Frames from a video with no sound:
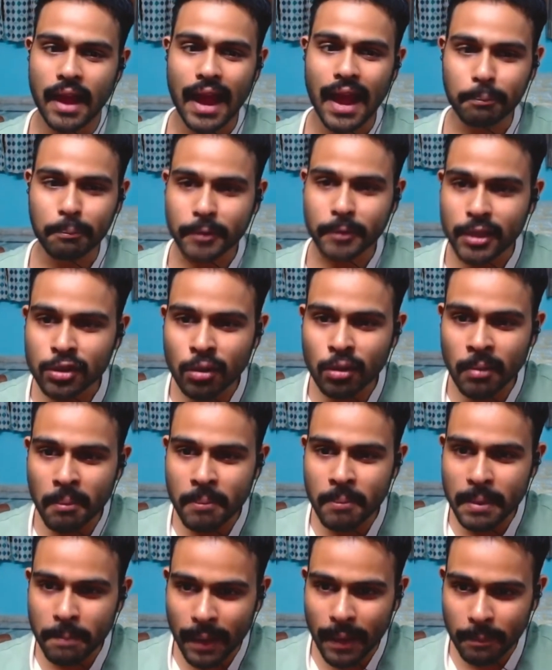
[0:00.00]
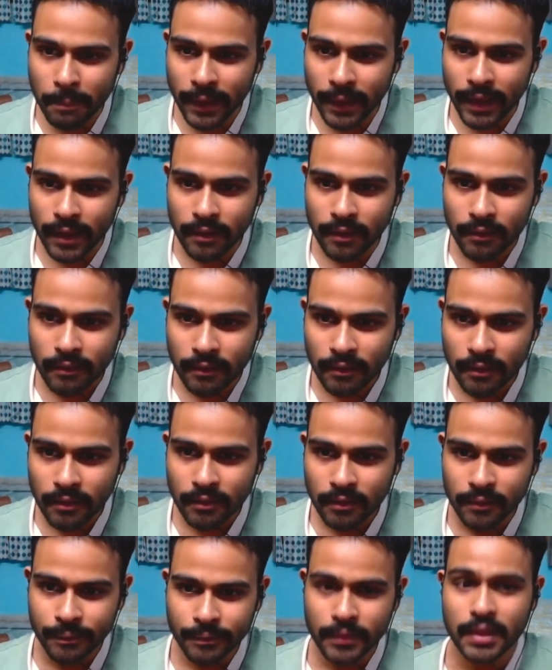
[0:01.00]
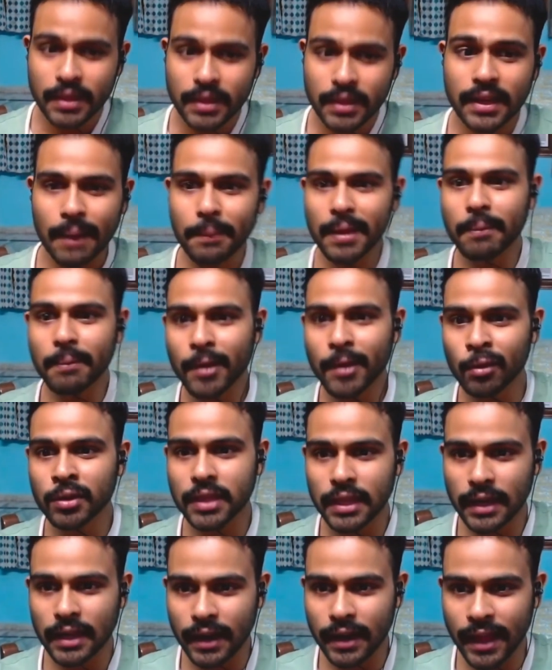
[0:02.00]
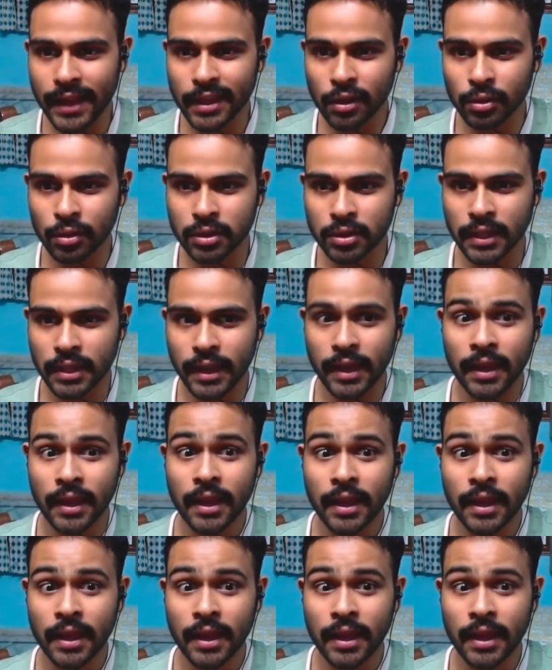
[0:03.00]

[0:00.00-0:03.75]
आपकी जो मम्मी पापा हैं कभी भी उनकी लड़ाई होती है